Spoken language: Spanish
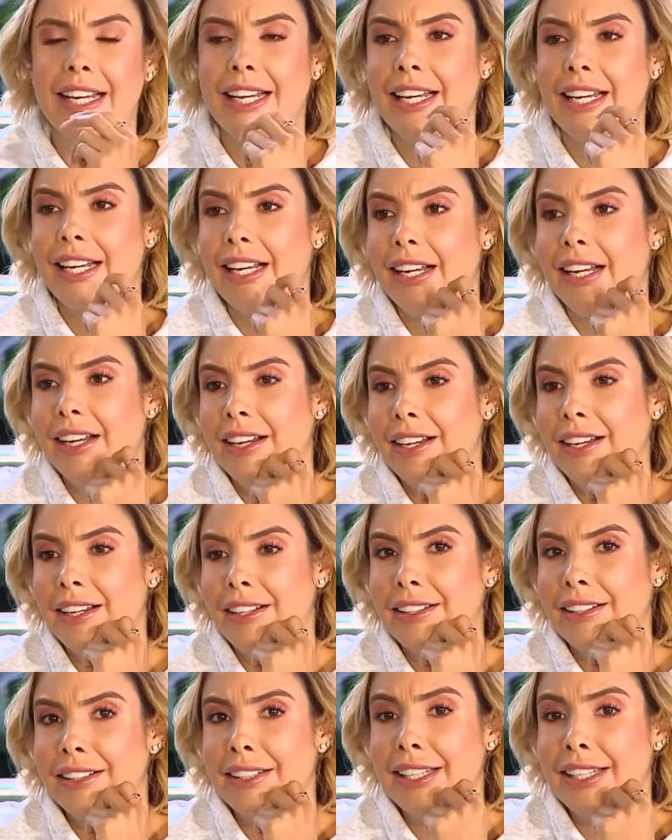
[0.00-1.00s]

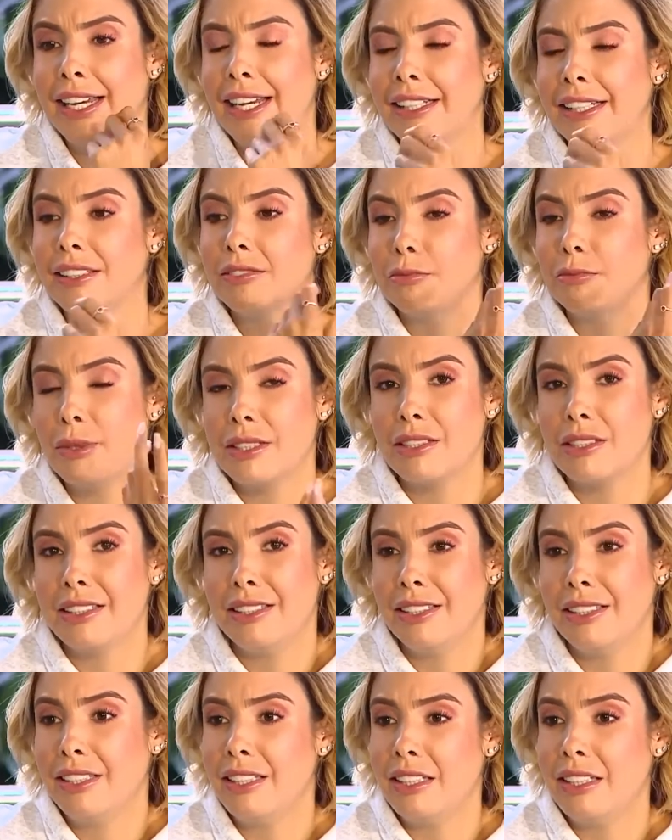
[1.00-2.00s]
eh, quién
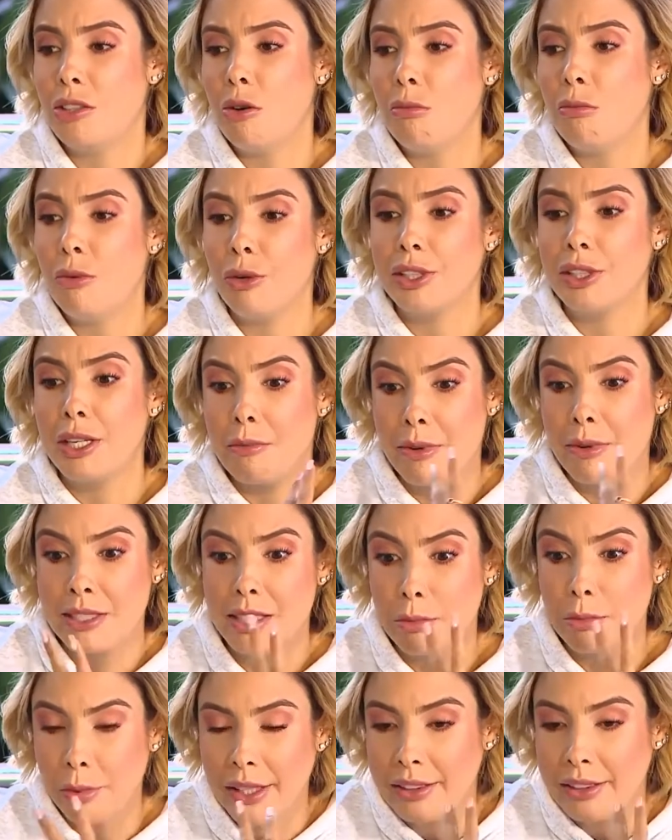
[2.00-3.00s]
pues y, como
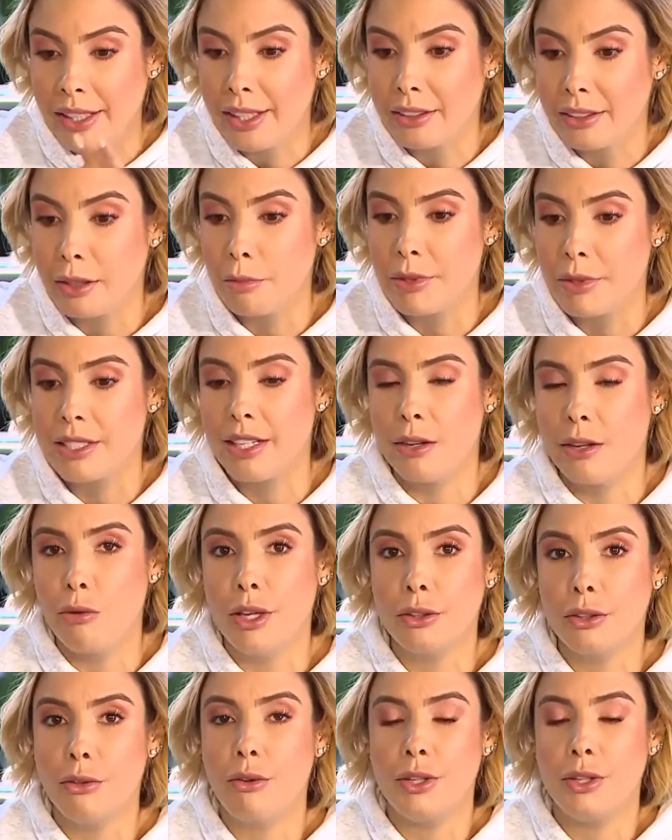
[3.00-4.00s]
quién va a estar pendiente pues
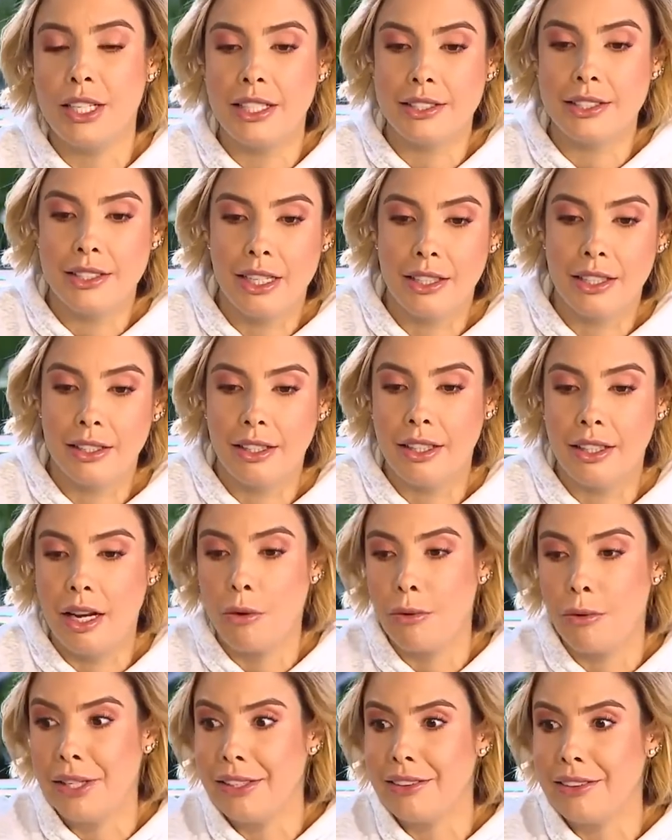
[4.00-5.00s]
de cuándo voy a
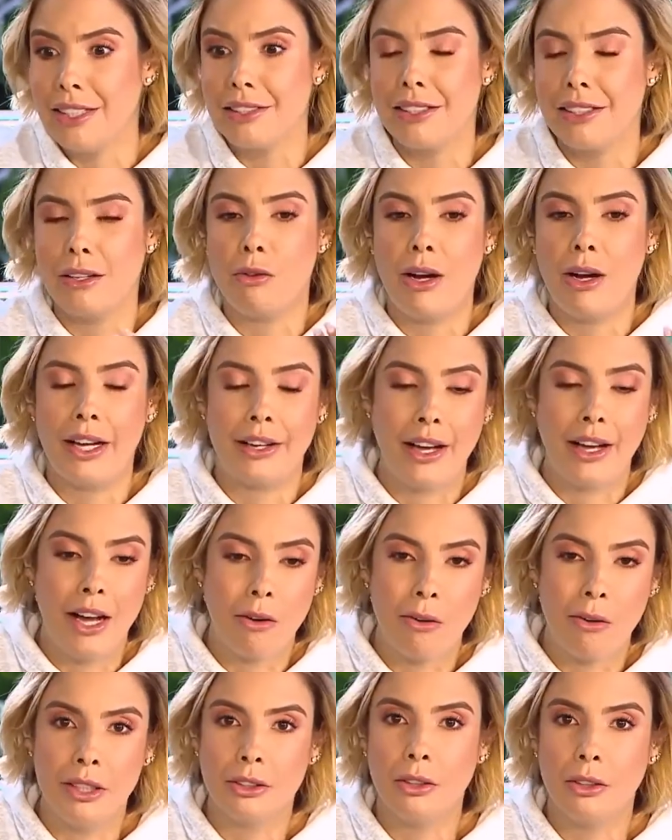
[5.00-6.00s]
echarle el agüita, si
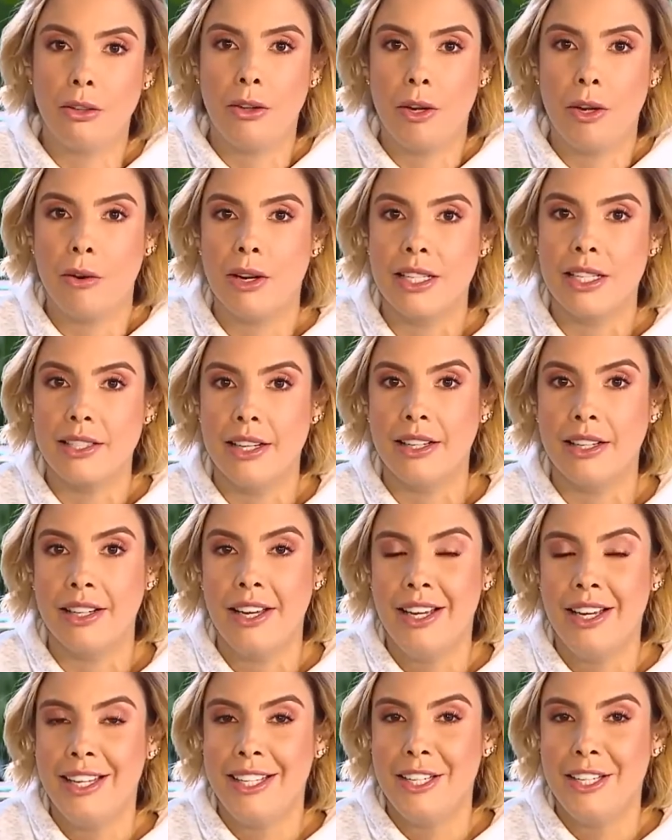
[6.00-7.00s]
cada cuánto lo debo
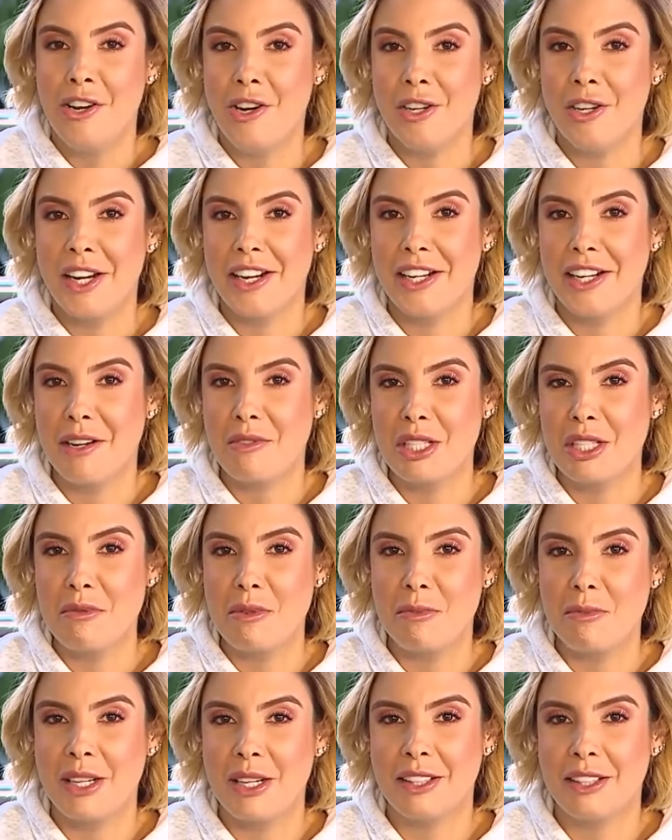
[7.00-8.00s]
hacer. Y hoy lo que
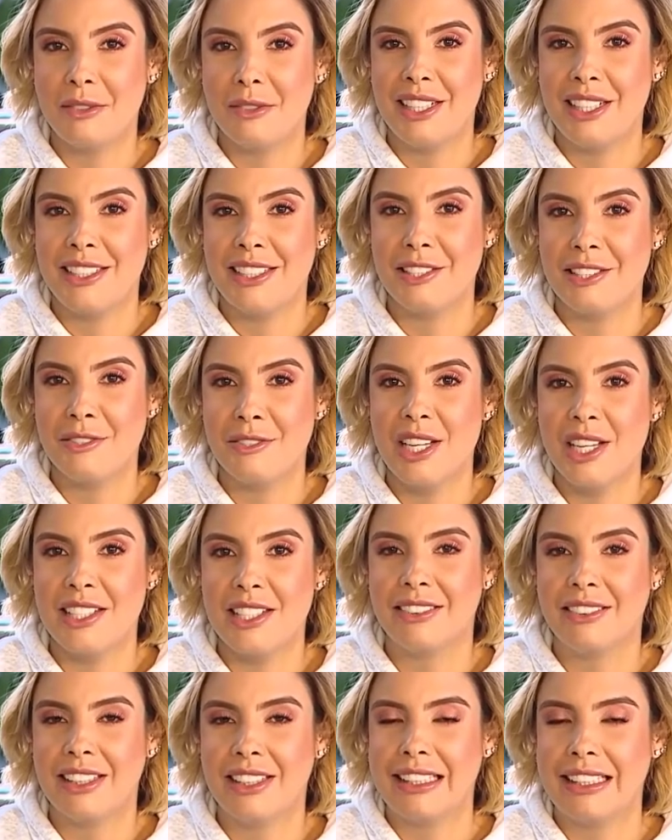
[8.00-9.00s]
queremos en mi parque tu casa es que
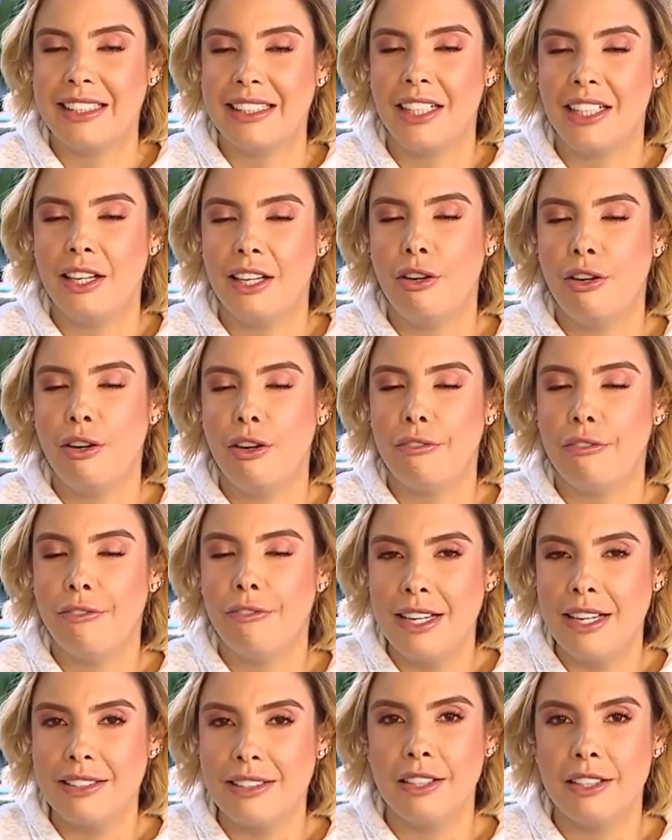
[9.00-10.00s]
ustedes entiendan
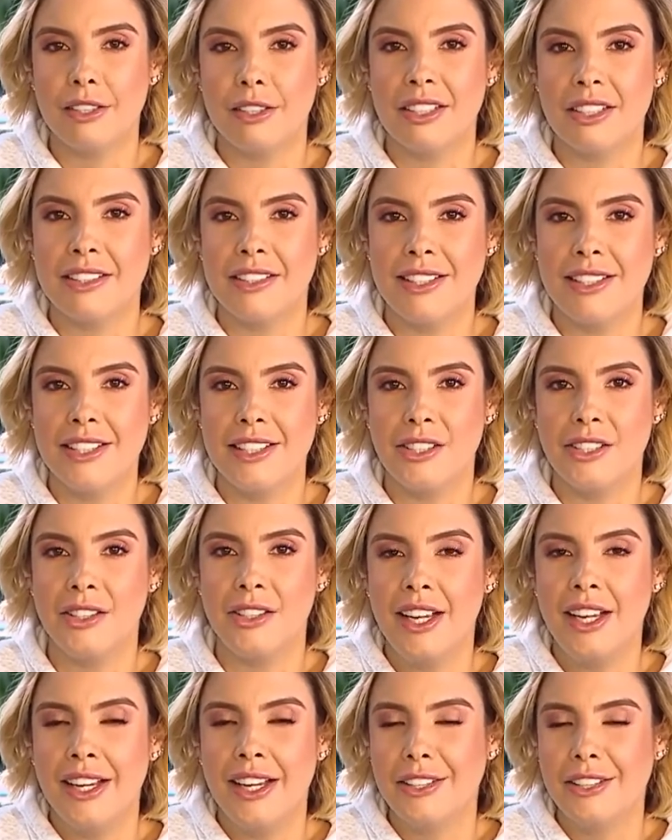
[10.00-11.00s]
lo fácil, lo
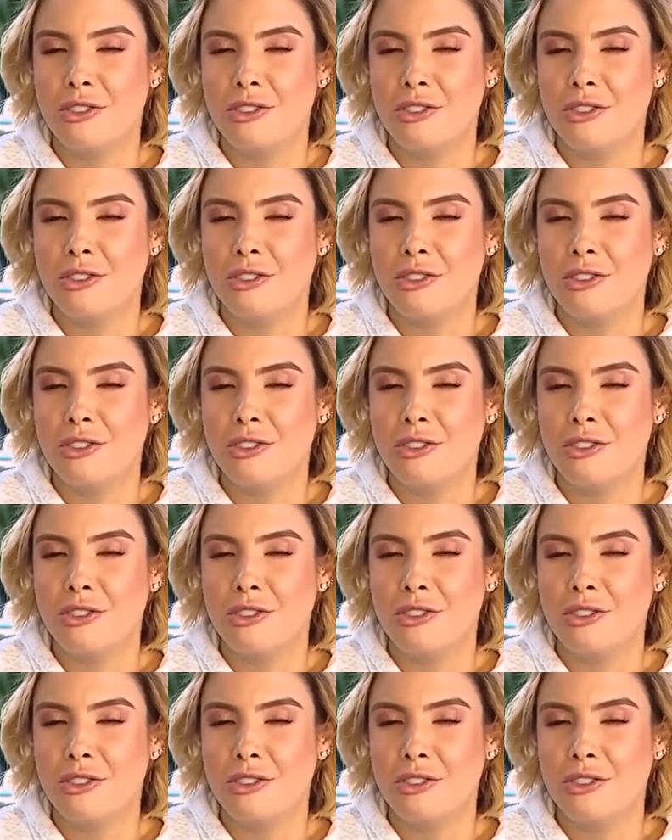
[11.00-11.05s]
sencillo